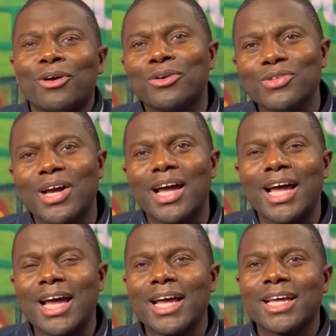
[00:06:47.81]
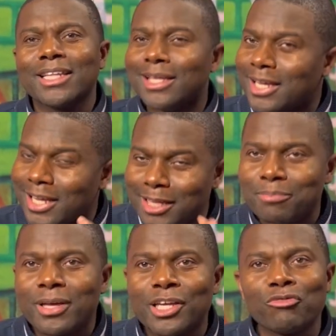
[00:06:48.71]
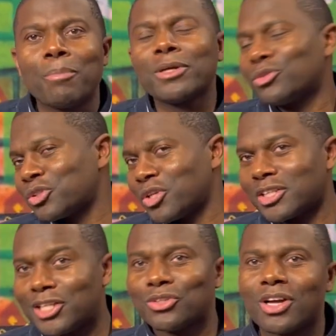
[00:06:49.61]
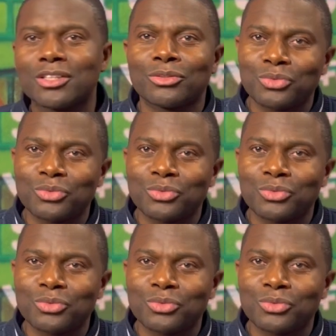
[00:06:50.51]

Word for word: on aura des clips qui ne vont pas sentir en désordre.